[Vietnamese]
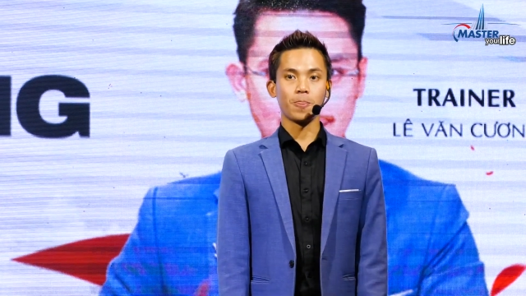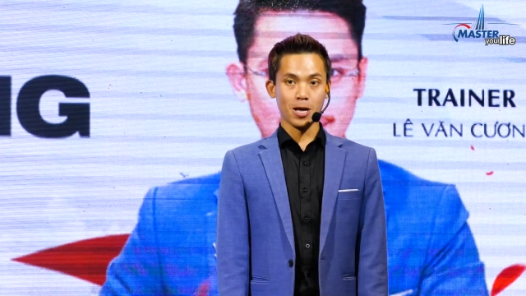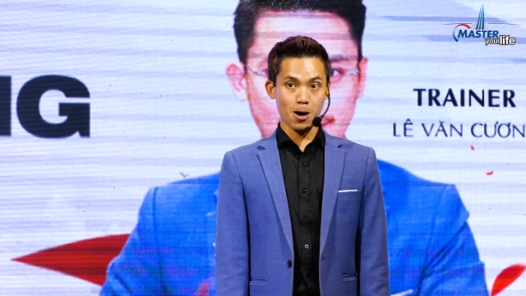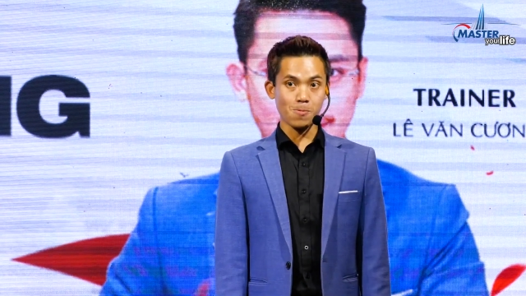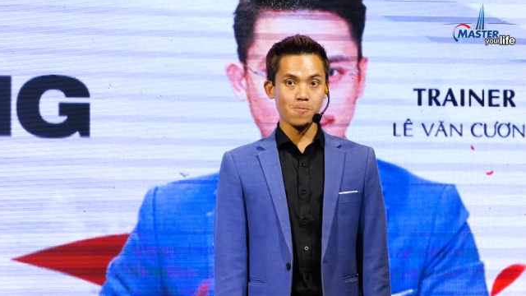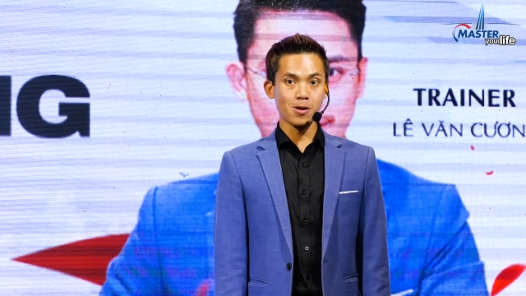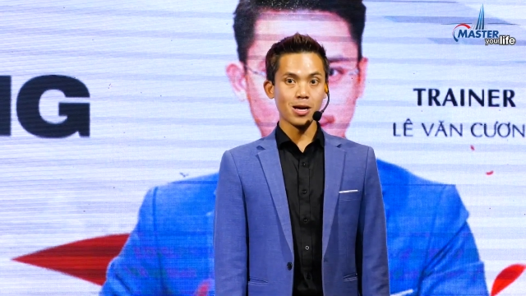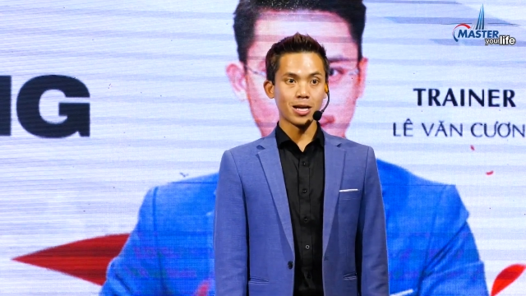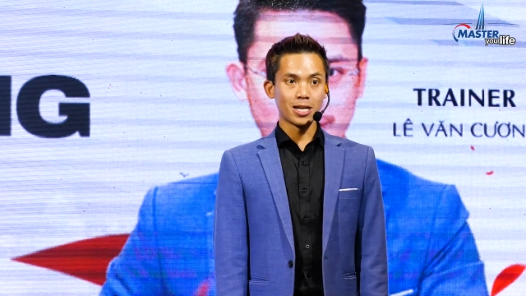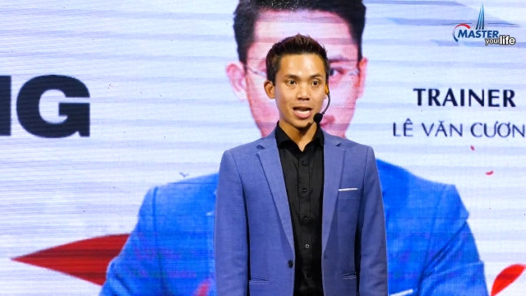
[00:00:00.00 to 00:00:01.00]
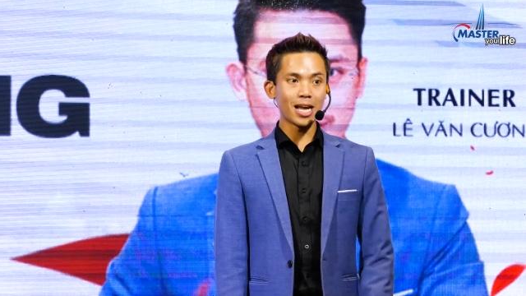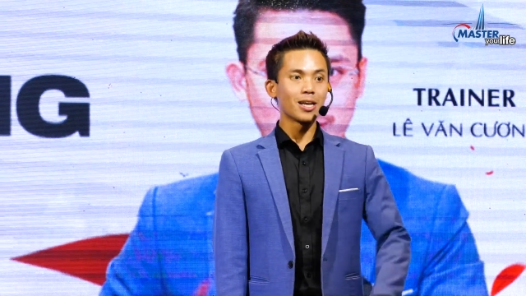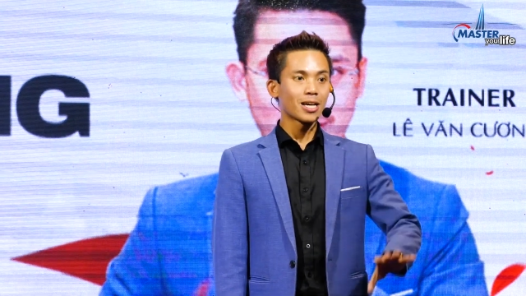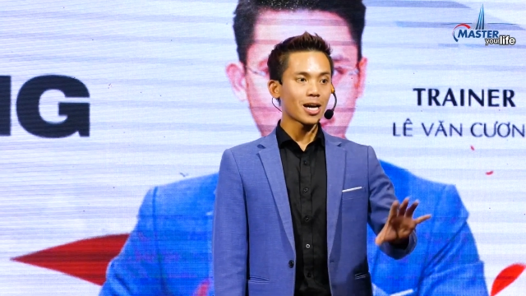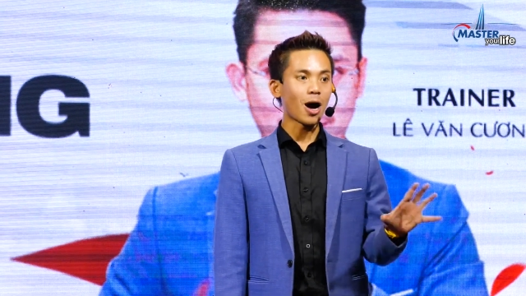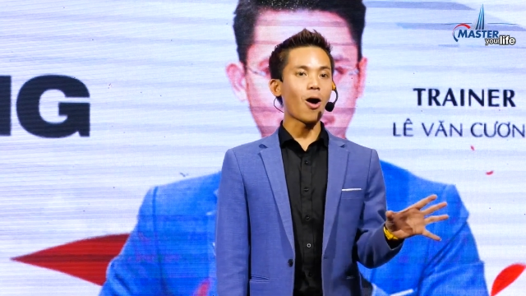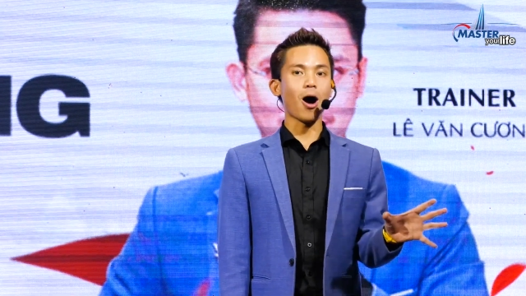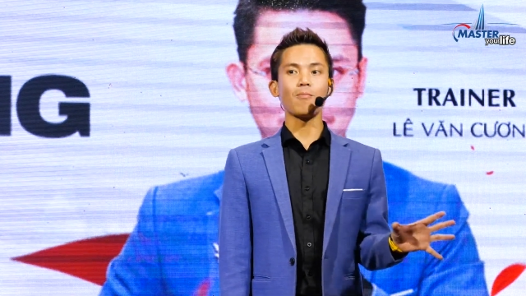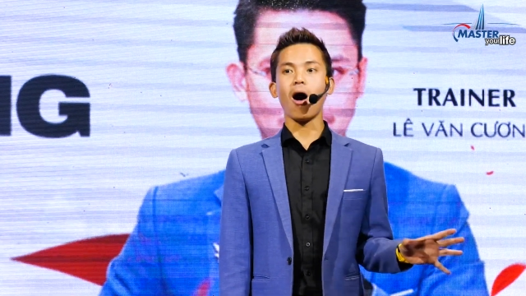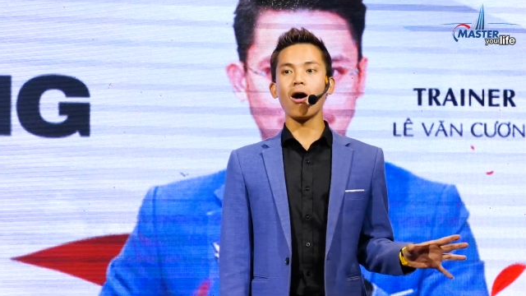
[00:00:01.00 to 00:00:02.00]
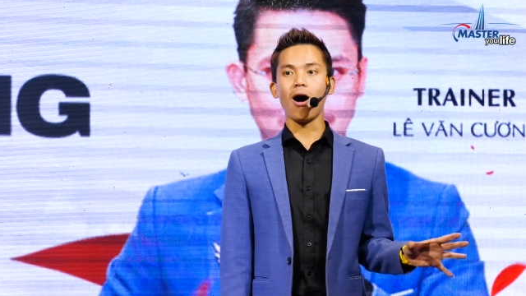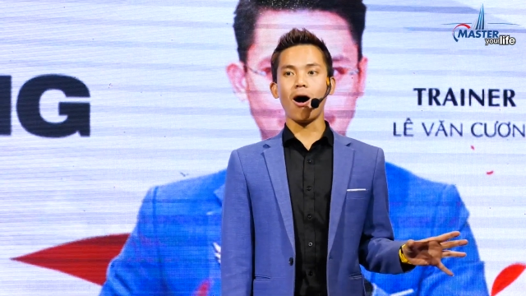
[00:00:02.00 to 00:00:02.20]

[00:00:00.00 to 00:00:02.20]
được không? Nên cái câu hỏi bỏ